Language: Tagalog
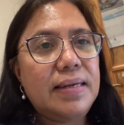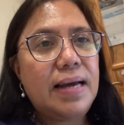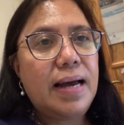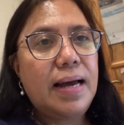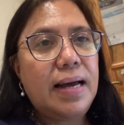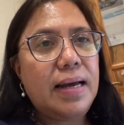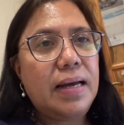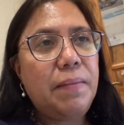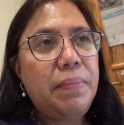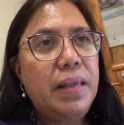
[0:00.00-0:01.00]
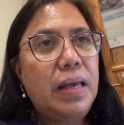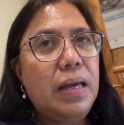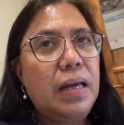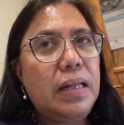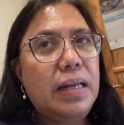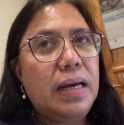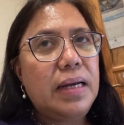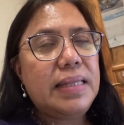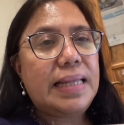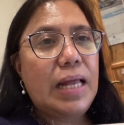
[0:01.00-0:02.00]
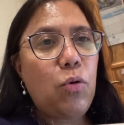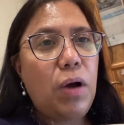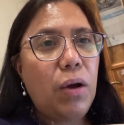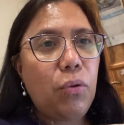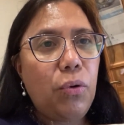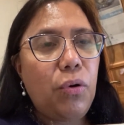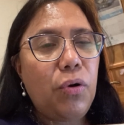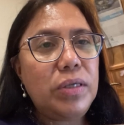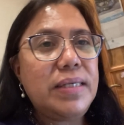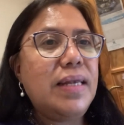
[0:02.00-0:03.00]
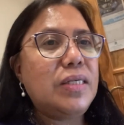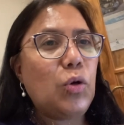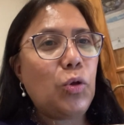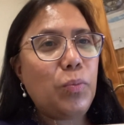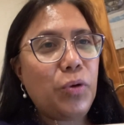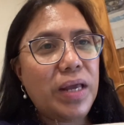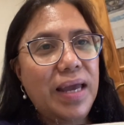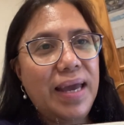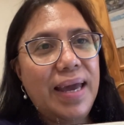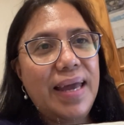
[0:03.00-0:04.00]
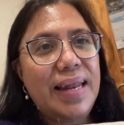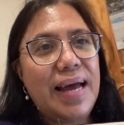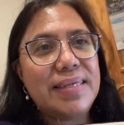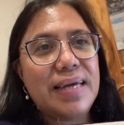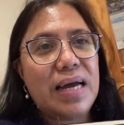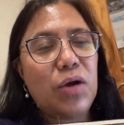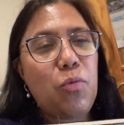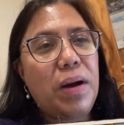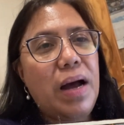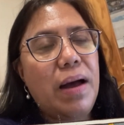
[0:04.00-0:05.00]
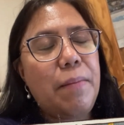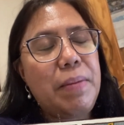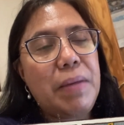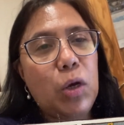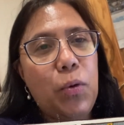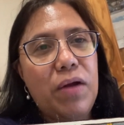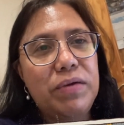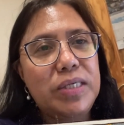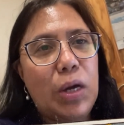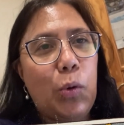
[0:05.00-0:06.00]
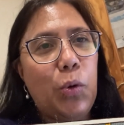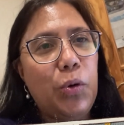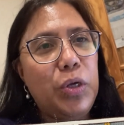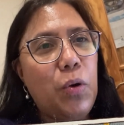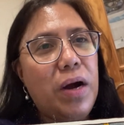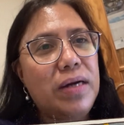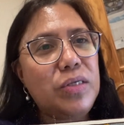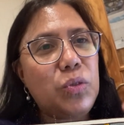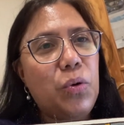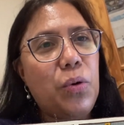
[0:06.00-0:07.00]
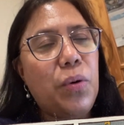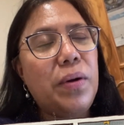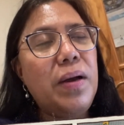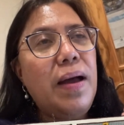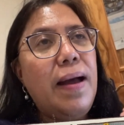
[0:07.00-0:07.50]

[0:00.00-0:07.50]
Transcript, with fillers: Uh, nagtatanong ako, sinasagot mo rin, at saka kung mga, may mga queries ako, you are so